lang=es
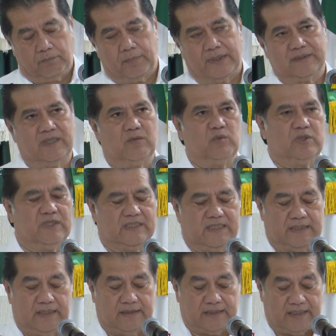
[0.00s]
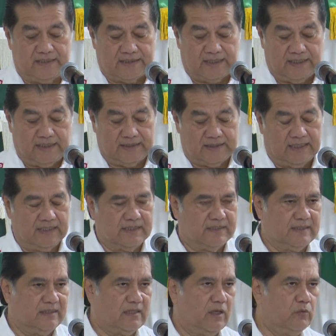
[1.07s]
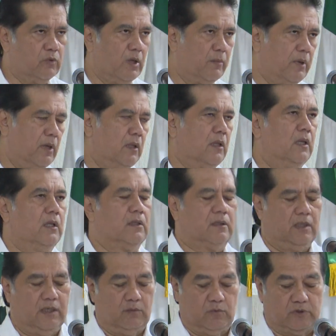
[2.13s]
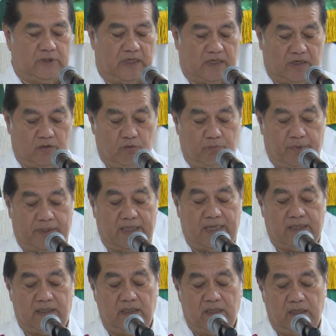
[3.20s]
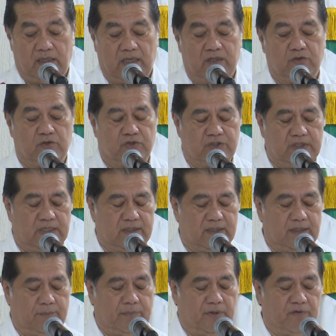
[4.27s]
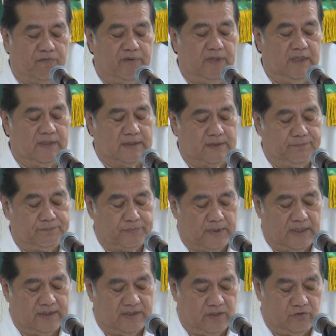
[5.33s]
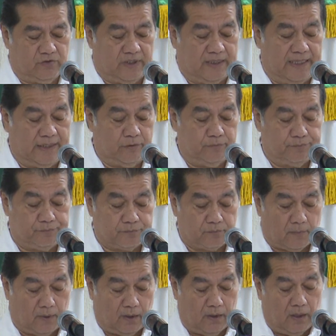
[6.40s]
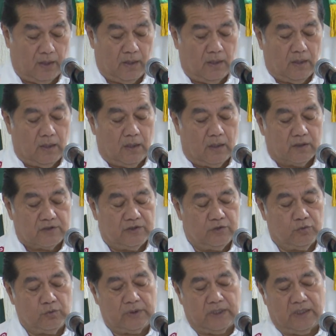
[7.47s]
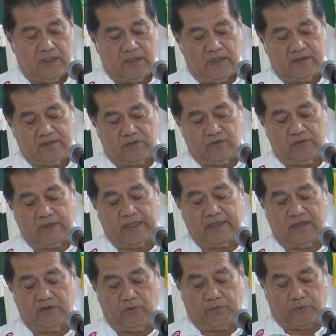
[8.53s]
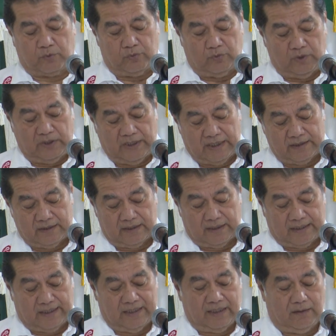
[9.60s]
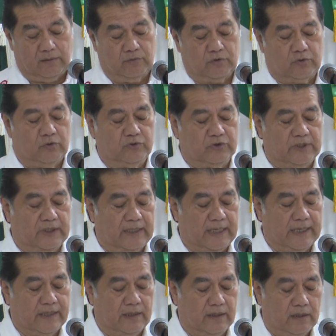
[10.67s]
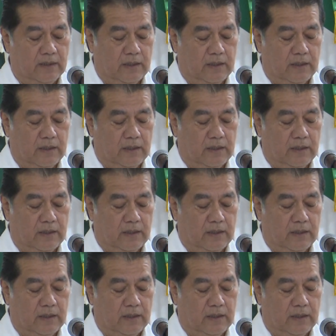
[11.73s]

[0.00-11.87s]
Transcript: pasamos de 76 a 69, tenemos que recuperar esos siete perfiles que se nos quedaron. Sin duda, estas son áreas de oportunidad que debemos considerar